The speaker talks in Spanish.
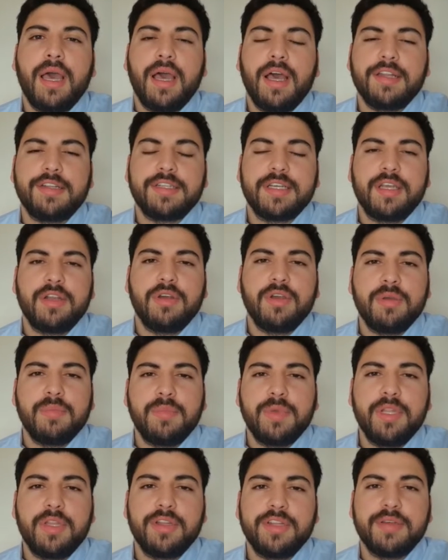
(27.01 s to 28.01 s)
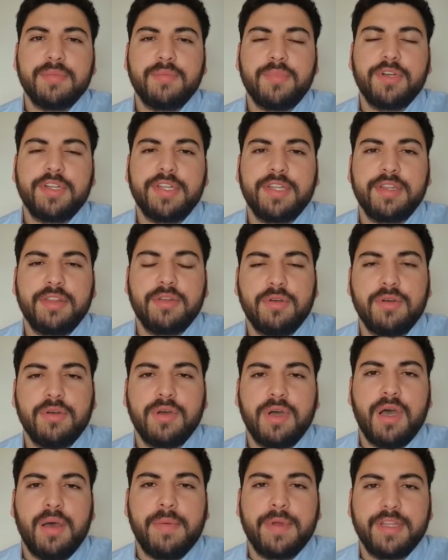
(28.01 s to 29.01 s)
Así que los invito
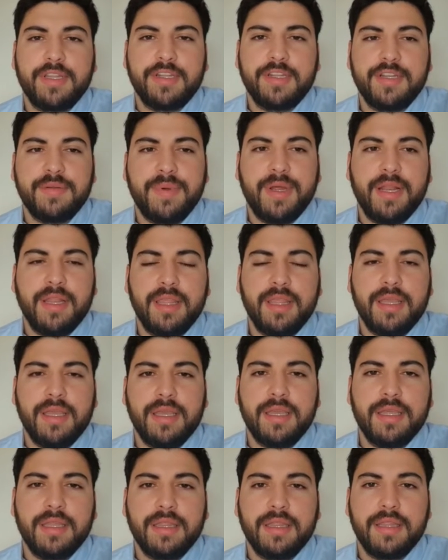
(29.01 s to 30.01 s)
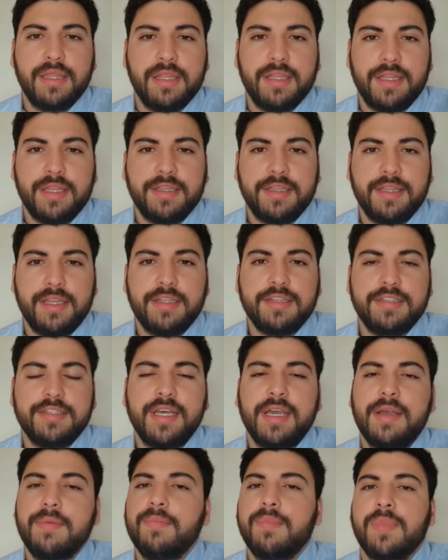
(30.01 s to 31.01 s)
100% a participar de, esta
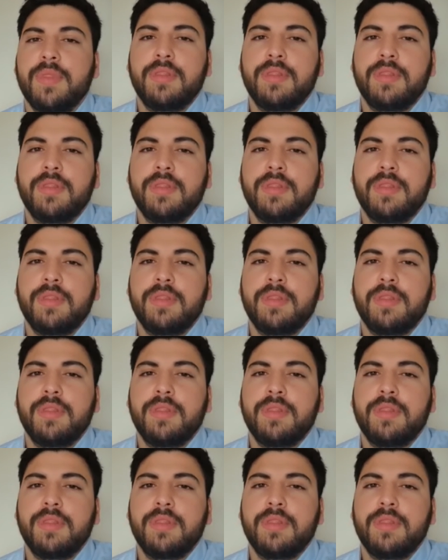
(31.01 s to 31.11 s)
instancia,